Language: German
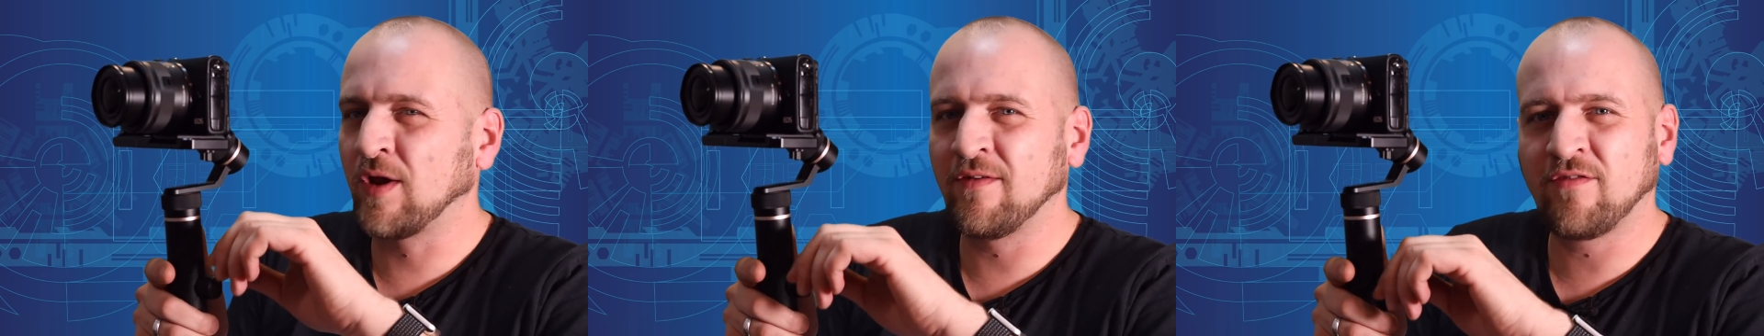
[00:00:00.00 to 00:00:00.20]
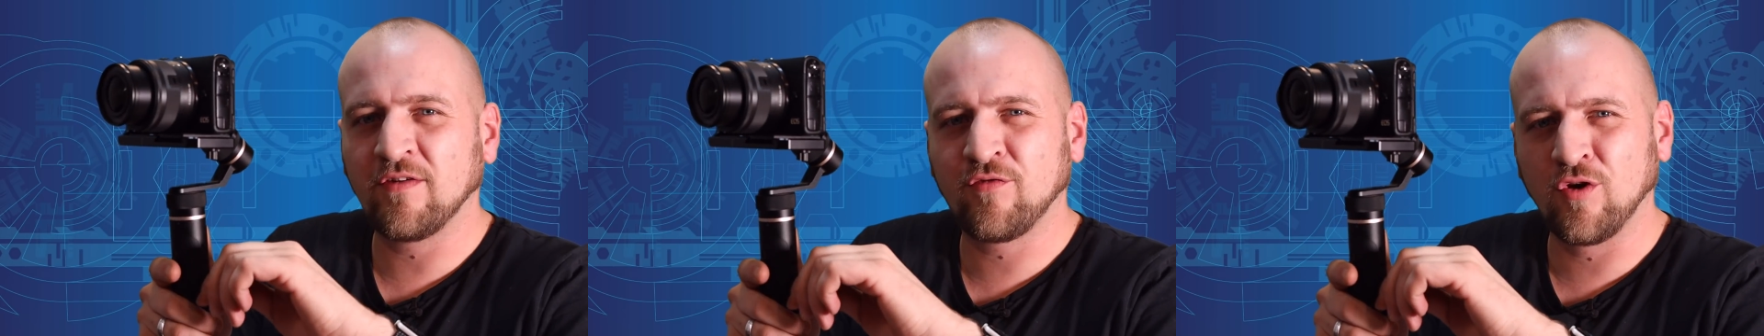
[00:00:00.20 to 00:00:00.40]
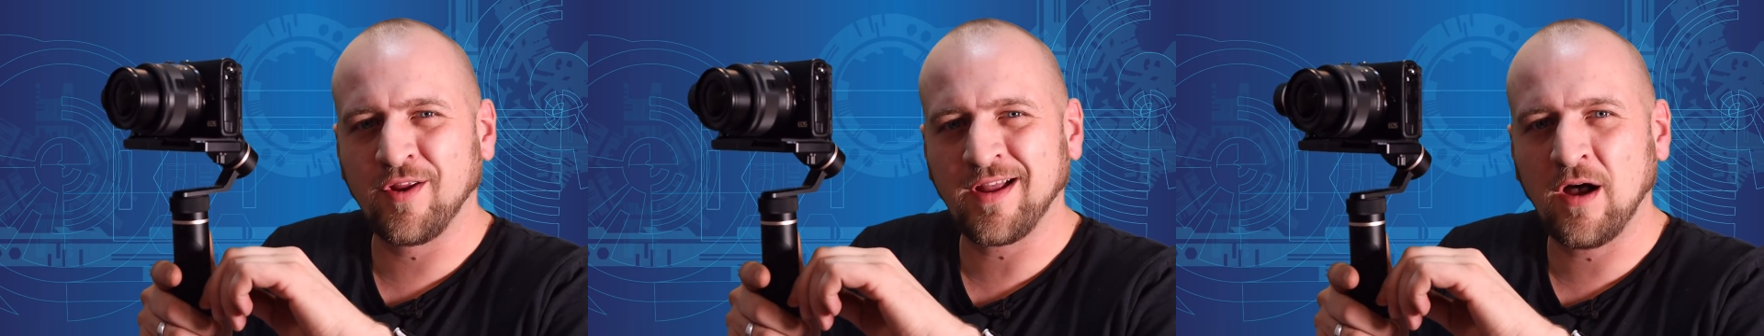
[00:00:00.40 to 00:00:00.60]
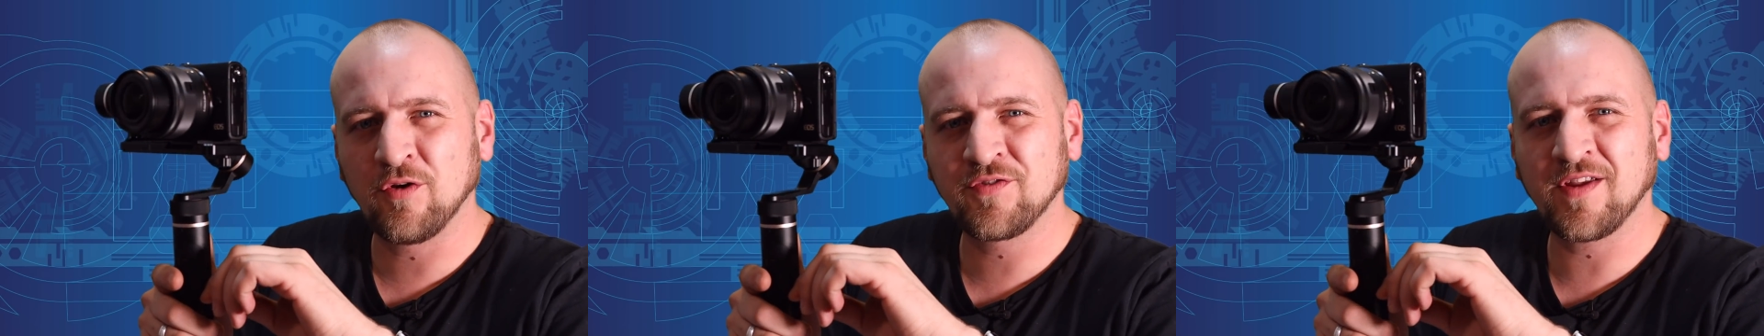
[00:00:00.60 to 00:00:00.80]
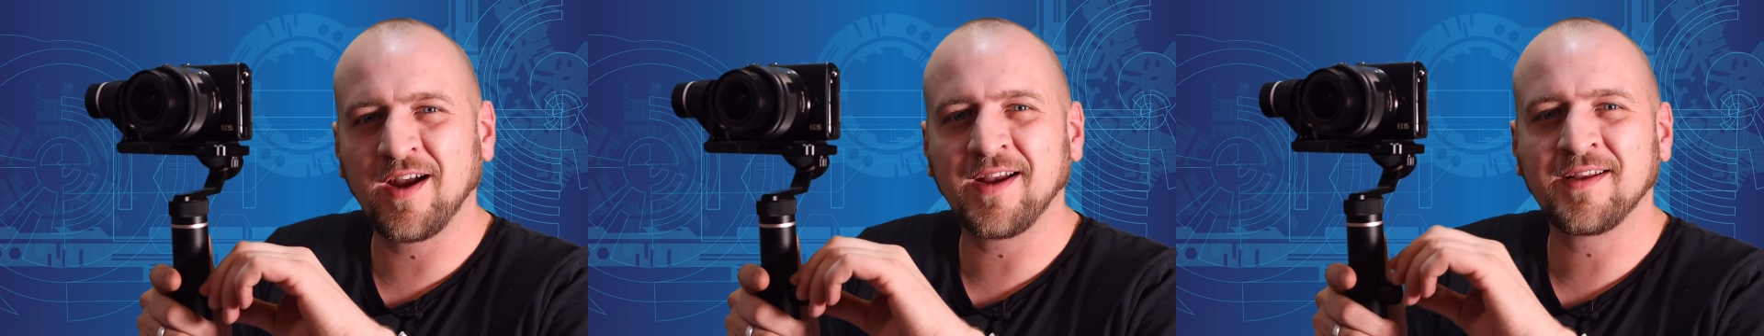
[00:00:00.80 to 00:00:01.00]
jeden Fall völlig
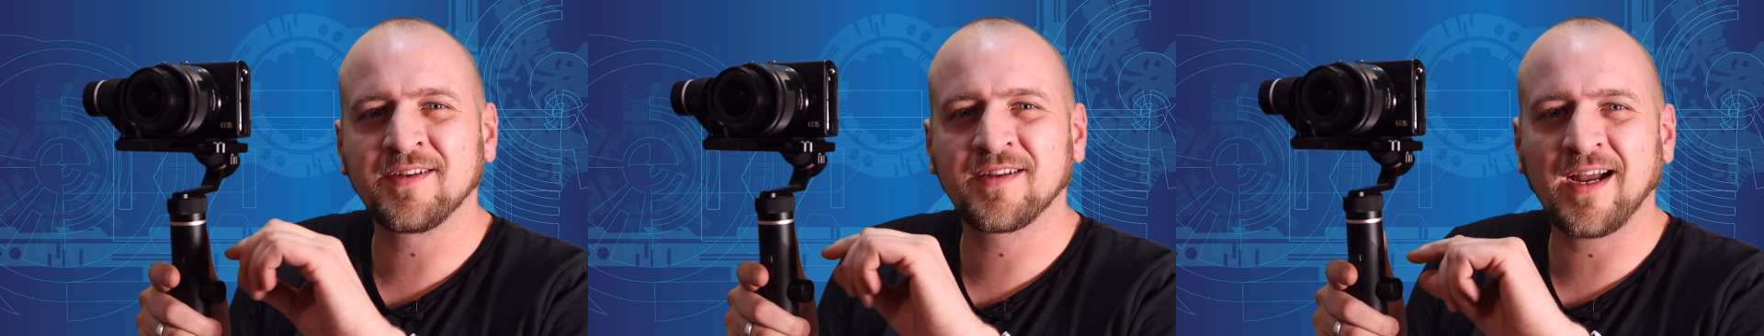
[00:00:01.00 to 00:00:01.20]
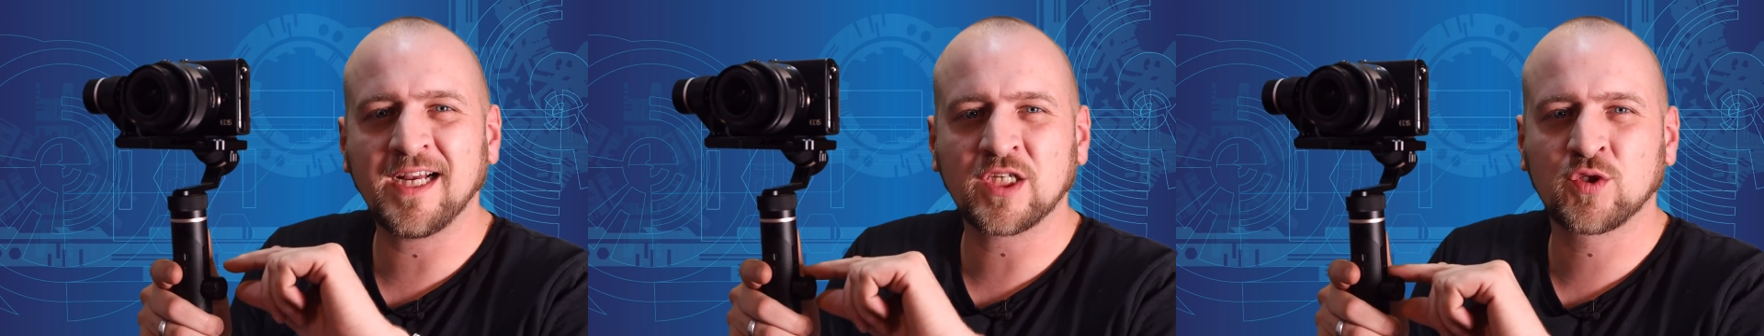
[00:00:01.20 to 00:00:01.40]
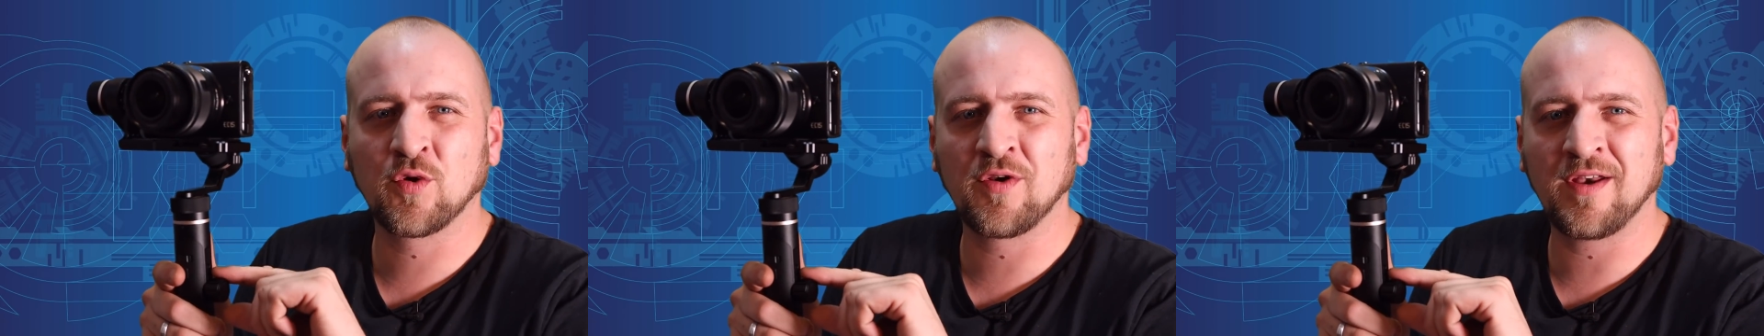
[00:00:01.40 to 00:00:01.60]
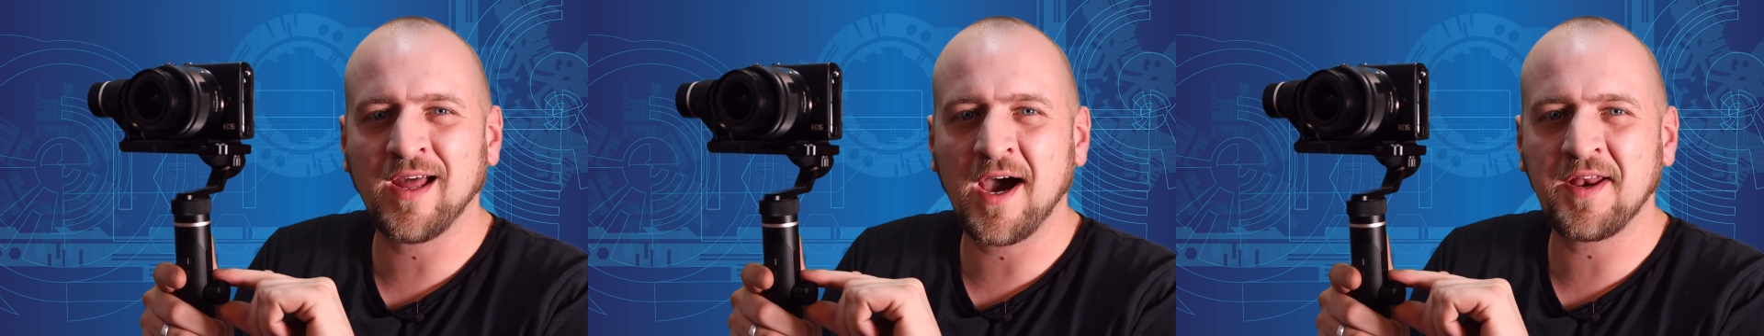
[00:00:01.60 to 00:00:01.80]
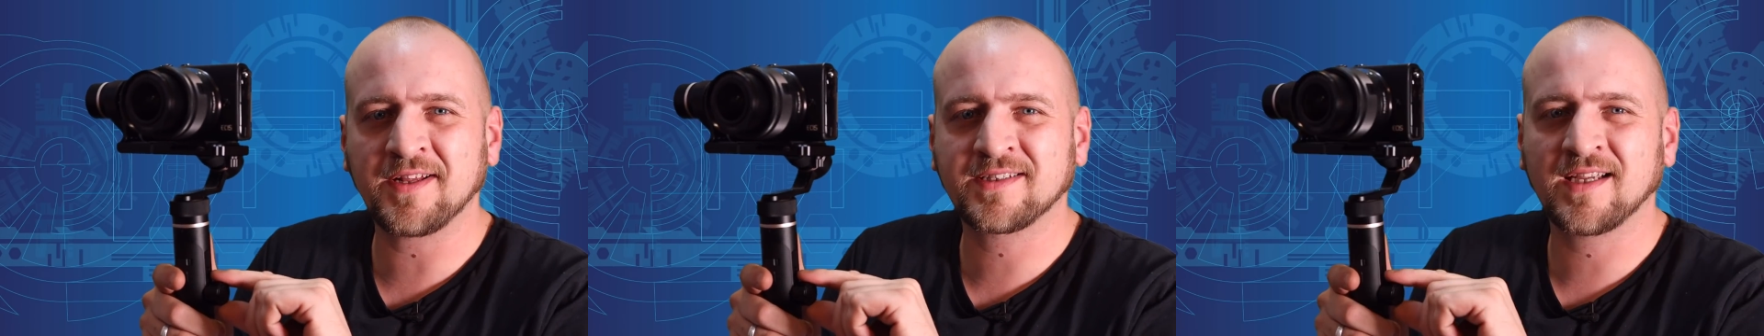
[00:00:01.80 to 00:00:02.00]
ausreichend, 3 Stunden
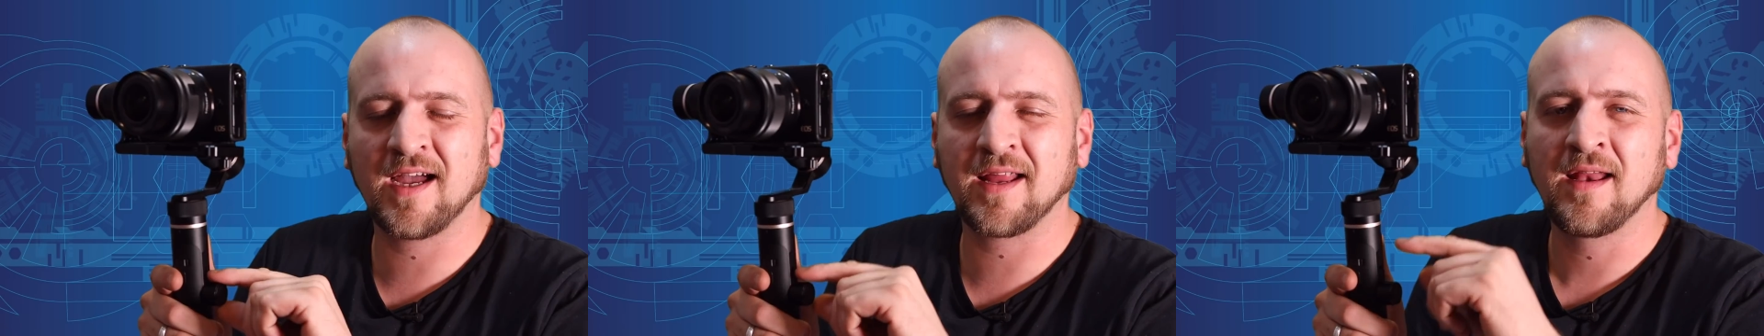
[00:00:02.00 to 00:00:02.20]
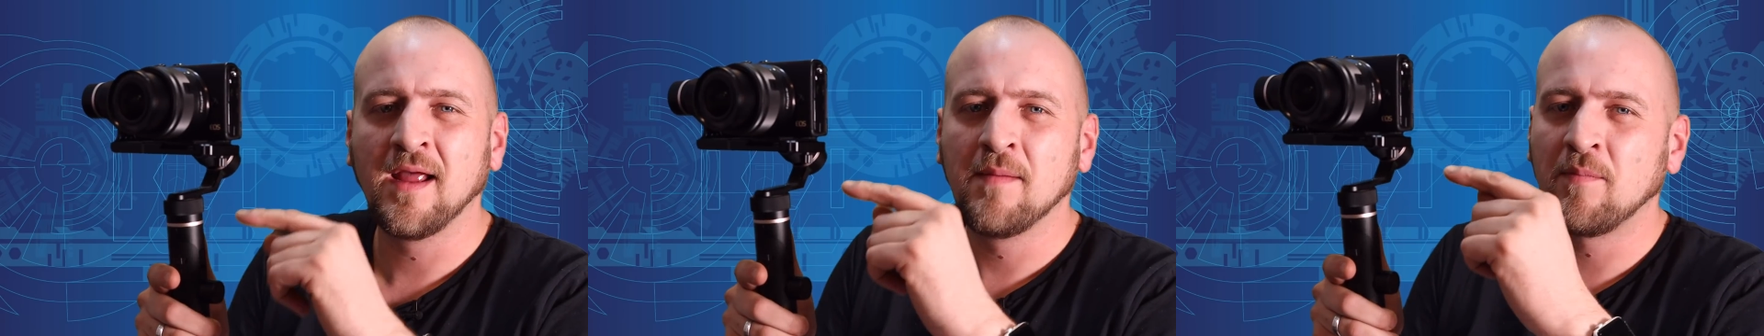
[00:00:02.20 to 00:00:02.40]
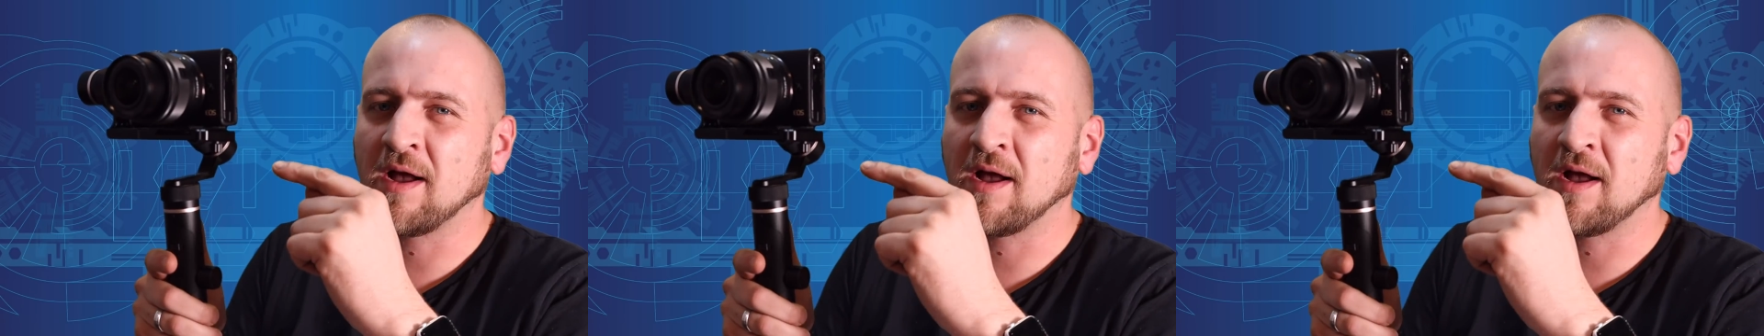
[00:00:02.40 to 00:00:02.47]
Ladezeit.